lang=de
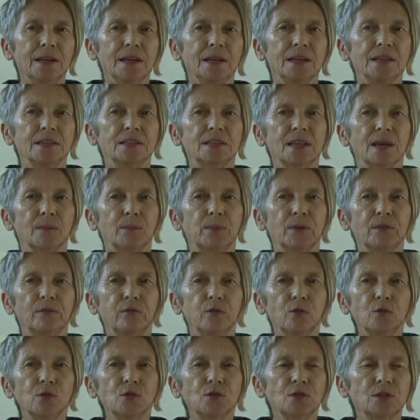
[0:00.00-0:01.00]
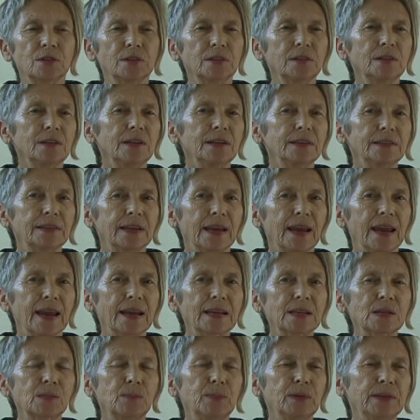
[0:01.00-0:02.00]
ist der bewusste, der
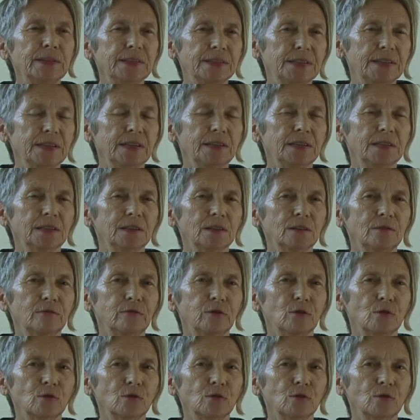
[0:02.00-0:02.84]
explizite